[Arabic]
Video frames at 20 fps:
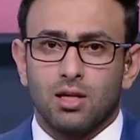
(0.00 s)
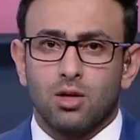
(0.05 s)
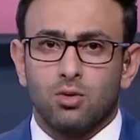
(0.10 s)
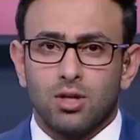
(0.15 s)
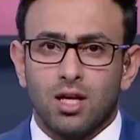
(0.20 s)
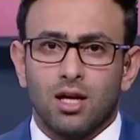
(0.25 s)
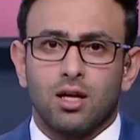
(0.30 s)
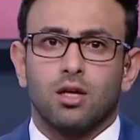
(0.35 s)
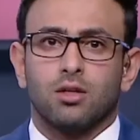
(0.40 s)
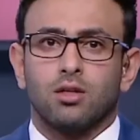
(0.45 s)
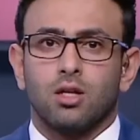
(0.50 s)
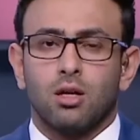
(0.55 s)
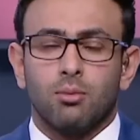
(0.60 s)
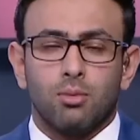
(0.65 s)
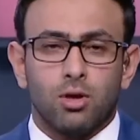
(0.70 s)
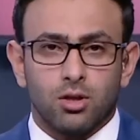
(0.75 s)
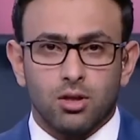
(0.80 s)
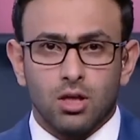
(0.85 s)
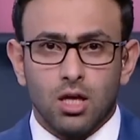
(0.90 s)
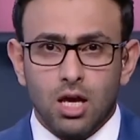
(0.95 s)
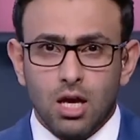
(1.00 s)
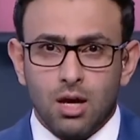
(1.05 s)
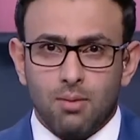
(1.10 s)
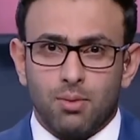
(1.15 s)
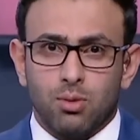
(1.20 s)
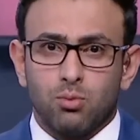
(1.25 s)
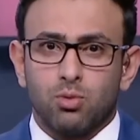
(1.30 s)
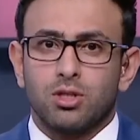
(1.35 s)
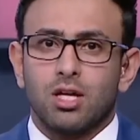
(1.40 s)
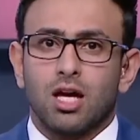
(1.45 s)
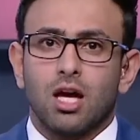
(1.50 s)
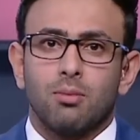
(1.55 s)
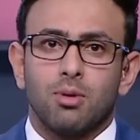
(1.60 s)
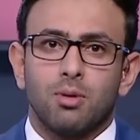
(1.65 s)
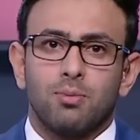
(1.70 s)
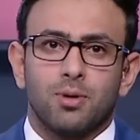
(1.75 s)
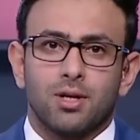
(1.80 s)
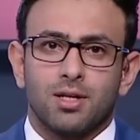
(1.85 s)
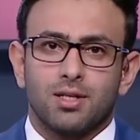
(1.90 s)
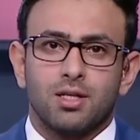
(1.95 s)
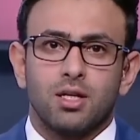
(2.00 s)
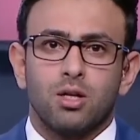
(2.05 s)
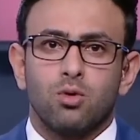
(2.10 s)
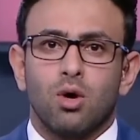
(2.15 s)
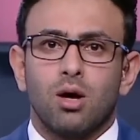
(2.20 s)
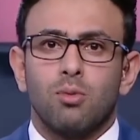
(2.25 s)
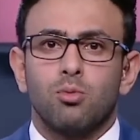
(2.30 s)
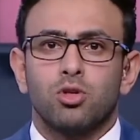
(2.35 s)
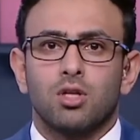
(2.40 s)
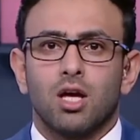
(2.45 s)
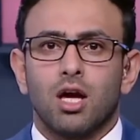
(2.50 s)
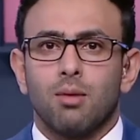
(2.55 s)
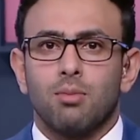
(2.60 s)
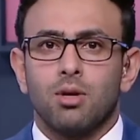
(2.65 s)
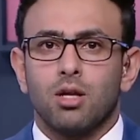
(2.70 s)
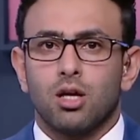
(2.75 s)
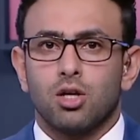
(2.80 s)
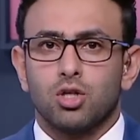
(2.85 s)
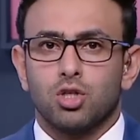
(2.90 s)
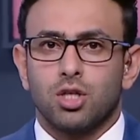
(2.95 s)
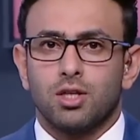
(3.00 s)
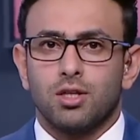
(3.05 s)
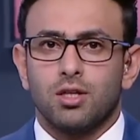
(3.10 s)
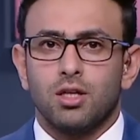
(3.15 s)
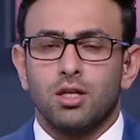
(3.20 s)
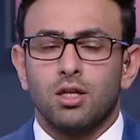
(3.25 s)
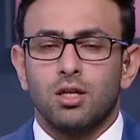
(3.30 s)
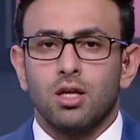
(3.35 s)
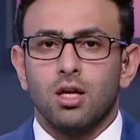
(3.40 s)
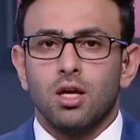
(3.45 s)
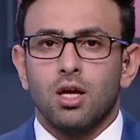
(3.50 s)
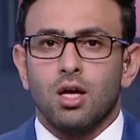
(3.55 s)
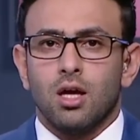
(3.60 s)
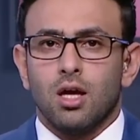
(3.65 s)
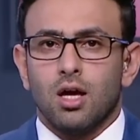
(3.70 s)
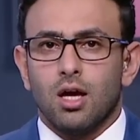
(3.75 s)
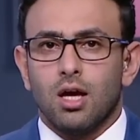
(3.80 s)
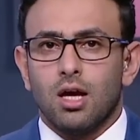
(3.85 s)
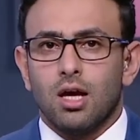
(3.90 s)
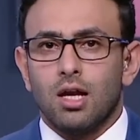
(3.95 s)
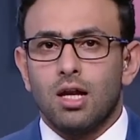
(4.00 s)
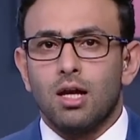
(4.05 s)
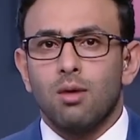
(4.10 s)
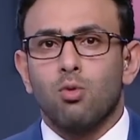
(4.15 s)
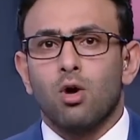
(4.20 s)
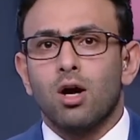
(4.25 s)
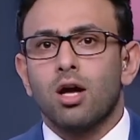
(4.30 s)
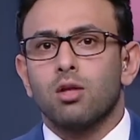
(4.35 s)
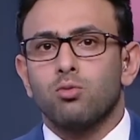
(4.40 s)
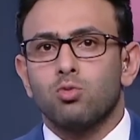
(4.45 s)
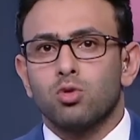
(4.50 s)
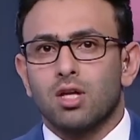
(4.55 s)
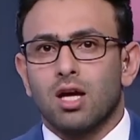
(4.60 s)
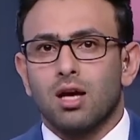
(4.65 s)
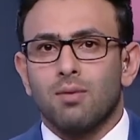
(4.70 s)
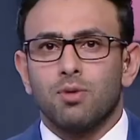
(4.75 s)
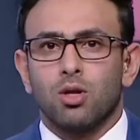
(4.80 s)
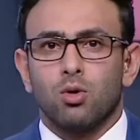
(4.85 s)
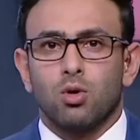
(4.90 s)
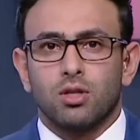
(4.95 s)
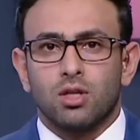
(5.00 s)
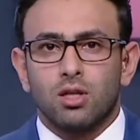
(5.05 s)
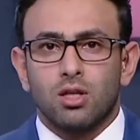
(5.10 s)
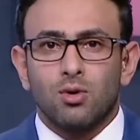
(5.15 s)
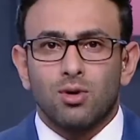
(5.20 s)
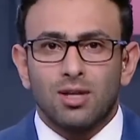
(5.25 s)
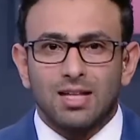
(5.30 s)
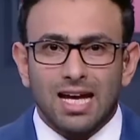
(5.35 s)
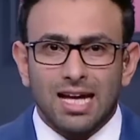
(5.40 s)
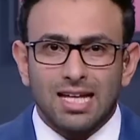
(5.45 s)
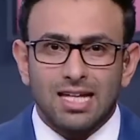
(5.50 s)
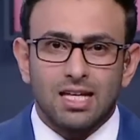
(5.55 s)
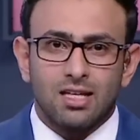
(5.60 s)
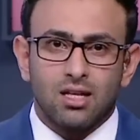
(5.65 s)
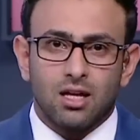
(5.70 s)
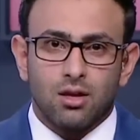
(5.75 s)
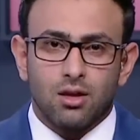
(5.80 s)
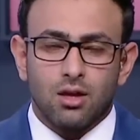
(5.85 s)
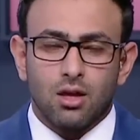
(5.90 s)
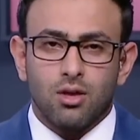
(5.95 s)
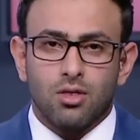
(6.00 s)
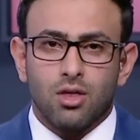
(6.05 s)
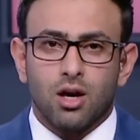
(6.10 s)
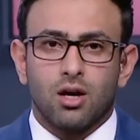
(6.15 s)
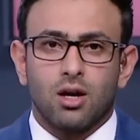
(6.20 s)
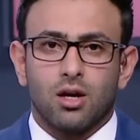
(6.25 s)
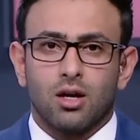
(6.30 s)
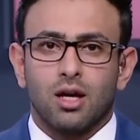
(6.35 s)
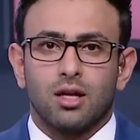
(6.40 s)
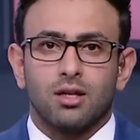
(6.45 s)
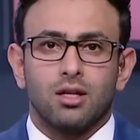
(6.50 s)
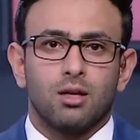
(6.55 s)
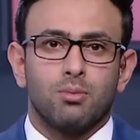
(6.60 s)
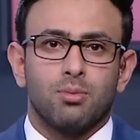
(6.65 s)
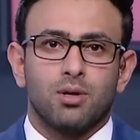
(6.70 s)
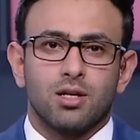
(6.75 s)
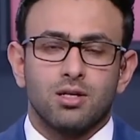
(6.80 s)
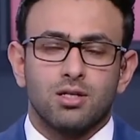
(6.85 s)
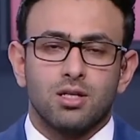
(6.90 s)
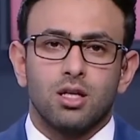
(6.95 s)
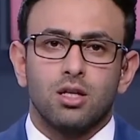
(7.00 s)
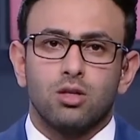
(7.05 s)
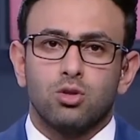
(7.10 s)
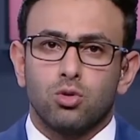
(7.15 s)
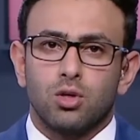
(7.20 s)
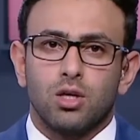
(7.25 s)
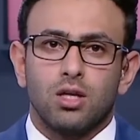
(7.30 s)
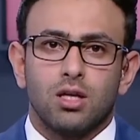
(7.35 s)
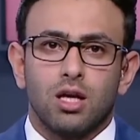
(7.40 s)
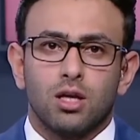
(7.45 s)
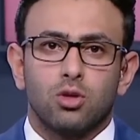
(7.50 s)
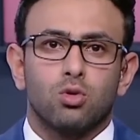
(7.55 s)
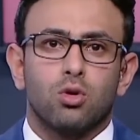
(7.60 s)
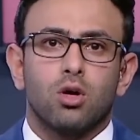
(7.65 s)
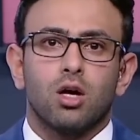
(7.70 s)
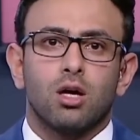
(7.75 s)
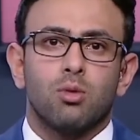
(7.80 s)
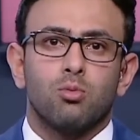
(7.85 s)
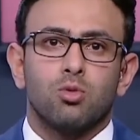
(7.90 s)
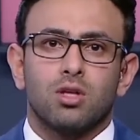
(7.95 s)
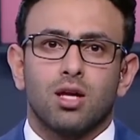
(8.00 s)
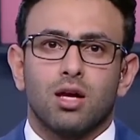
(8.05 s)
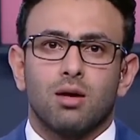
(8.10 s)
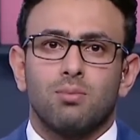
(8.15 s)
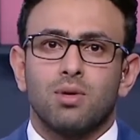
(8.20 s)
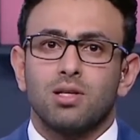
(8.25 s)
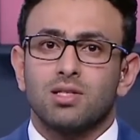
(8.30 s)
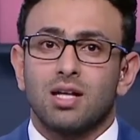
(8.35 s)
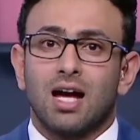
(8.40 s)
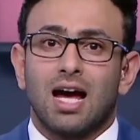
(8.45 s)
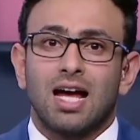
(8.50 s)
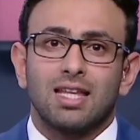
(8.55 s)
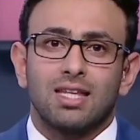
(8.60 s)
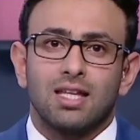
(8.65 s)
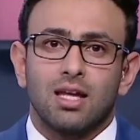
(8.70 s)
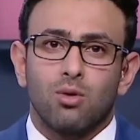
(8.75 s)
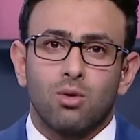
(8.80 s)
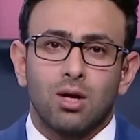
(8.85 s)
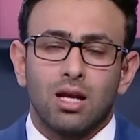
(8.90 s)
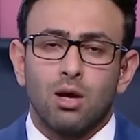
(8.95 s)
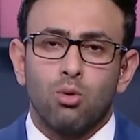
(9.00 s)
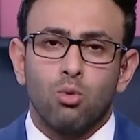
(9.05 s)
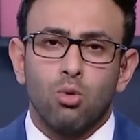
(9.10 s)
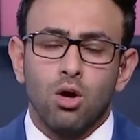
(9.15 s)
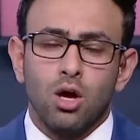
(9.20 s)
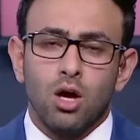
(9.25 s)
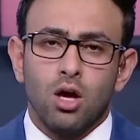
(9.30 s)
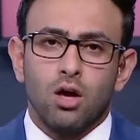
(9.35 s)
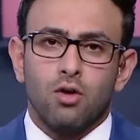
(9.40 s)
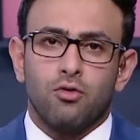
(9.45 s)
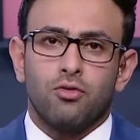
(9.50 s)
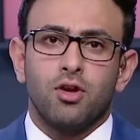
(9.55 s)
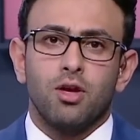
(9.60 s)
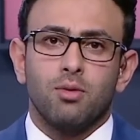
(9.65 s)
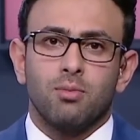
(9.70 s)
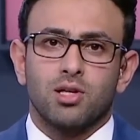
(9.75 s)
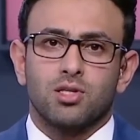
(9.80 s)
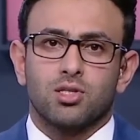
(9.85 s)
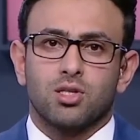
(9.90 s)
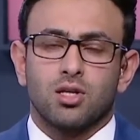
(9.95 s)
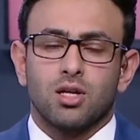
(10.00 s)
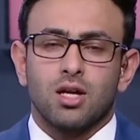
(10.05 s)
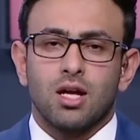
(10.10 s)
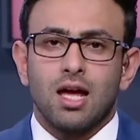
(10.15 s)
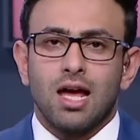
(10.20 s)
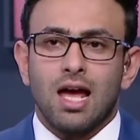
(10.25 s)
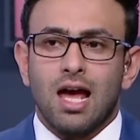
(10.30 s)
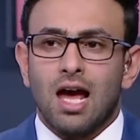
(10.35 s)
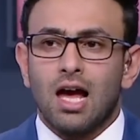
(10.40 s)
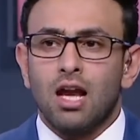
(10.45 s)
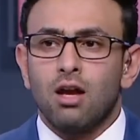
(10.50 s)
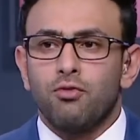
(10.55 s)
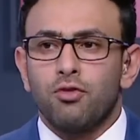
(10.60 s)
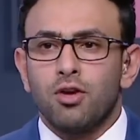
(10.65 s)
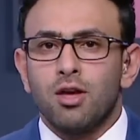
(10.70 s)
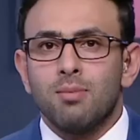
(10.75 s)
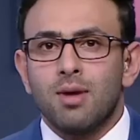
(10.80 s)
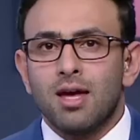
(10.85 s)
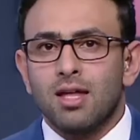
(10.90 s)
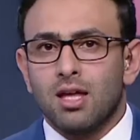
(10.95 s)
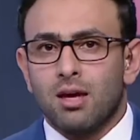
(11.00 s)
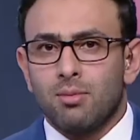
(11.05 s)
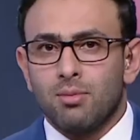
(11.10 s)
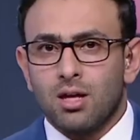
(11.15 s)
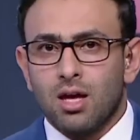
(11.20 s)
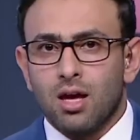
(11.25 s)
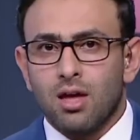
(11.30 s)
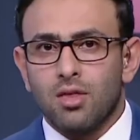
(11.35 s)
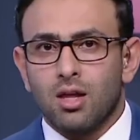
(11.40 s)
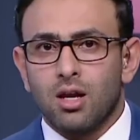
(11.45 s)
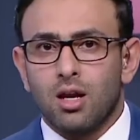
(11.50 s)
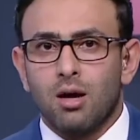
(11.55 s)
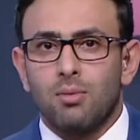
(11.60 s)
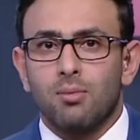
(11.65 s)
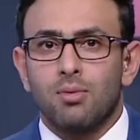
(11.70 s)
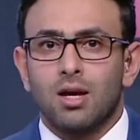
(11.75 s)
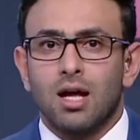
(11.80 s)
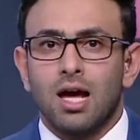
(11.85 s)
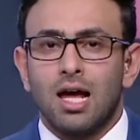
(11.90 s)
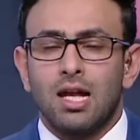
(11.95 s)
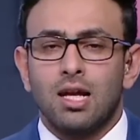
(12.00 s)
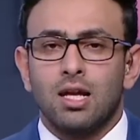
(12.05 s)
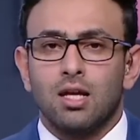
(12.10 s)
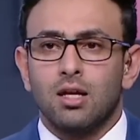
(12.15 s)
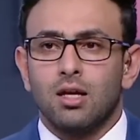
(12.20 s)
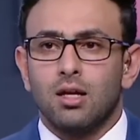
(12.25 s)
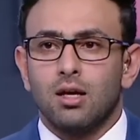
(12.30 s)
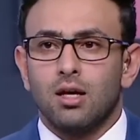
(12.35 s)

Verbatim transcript: هناك طلبات من منتخب البرازيل ومنتخب الارجنتين لمواجهه منتخبنا الوطني وتحديدا ذكر ان البرازيل تريد ان تلاقي منتخب مصر حتى ولو في مصر هل في مانع من هذا الامر هل